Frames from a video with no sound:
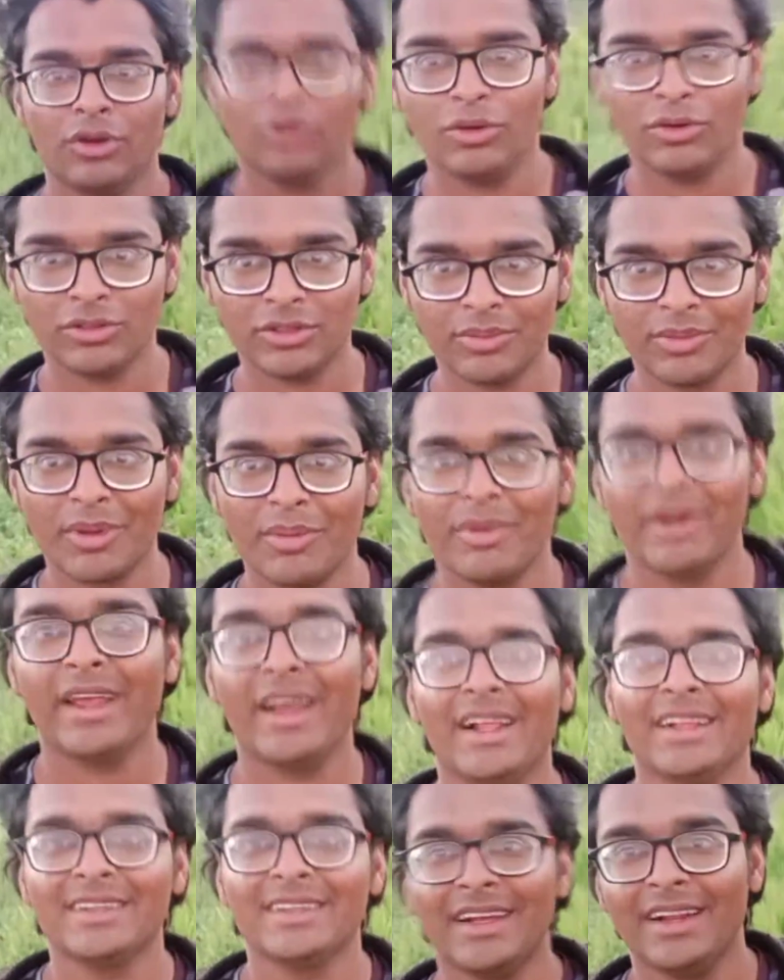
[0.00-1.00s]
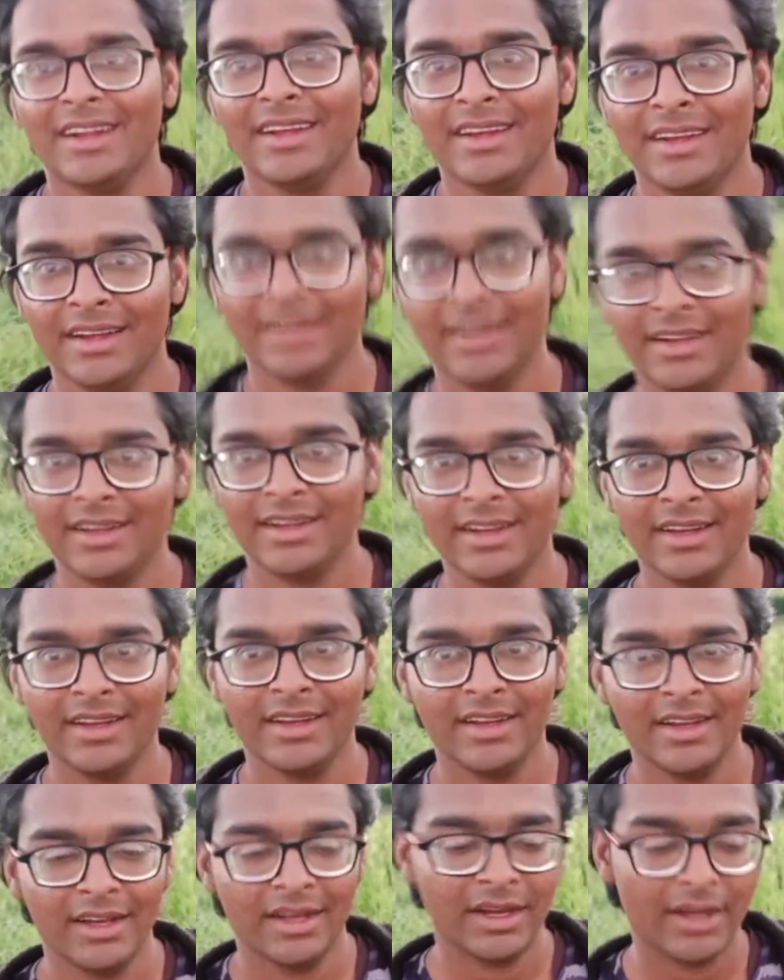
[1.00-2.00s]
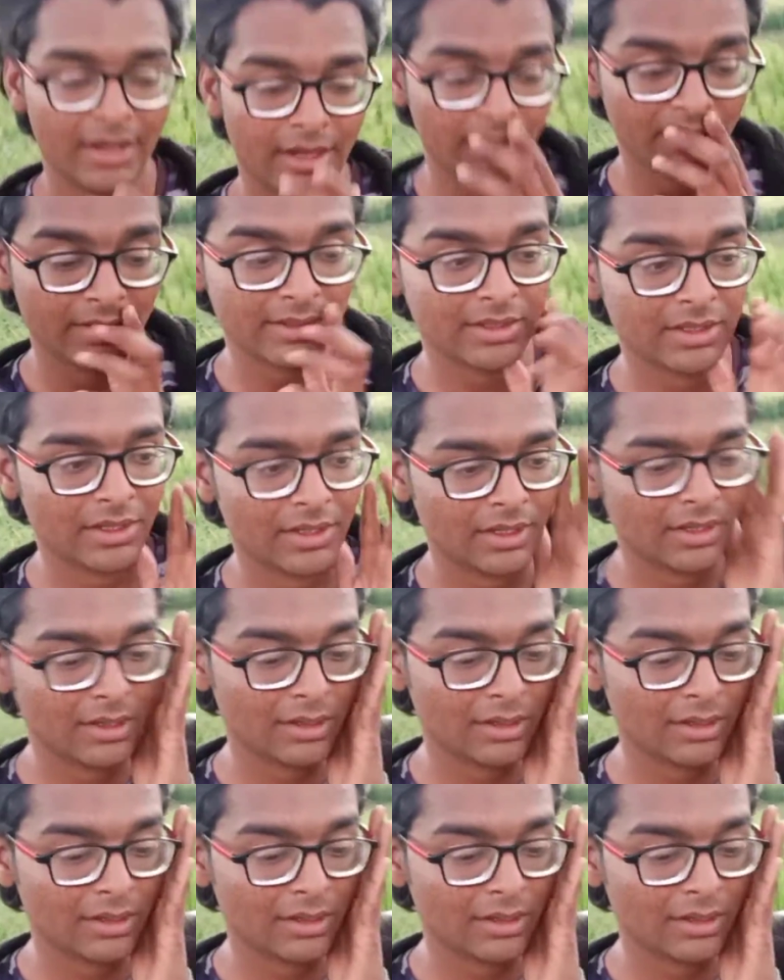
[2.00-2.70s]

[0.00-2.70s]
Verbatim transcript: और सबके बढ़िया हालचाल हाँ वैसे